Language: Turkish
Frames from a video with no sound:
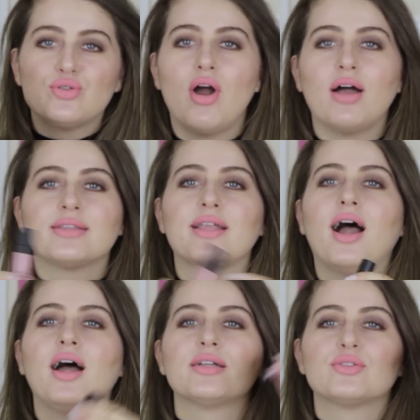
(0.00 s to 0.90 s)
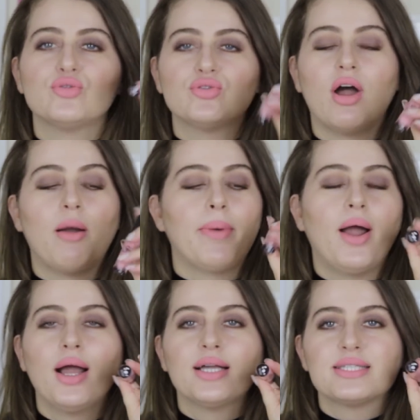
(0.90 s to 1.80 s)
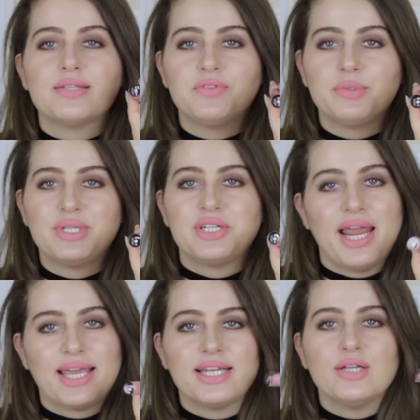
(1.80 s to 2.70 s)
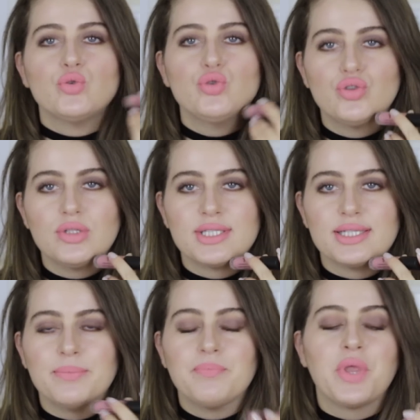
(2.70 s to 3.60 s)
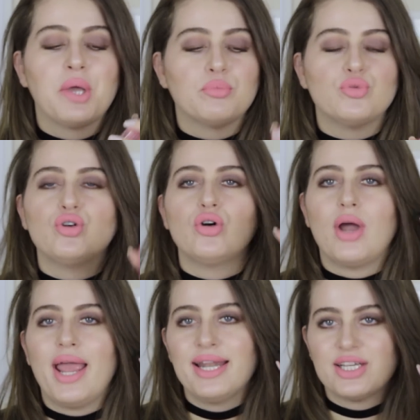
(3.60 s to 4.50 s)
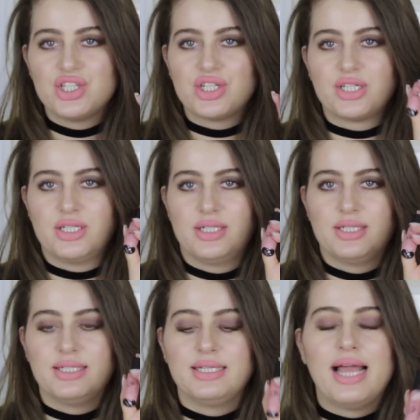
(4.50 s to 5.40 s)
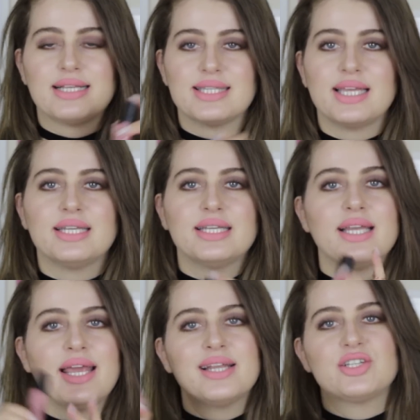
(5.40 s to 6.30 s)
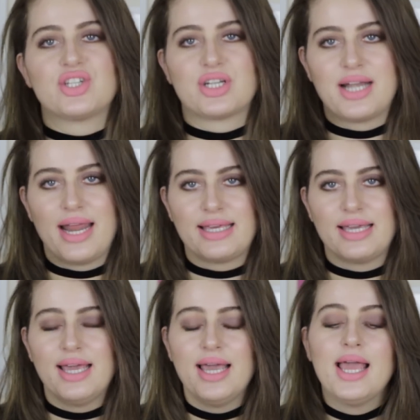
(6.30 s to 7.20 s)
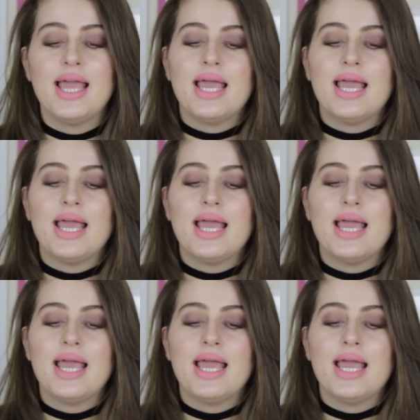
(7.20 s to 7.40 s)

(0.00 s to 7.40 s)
Şu anda dudağıma 01 rengini uyguladım. Bu en açık e, yani serinin en açık rengi.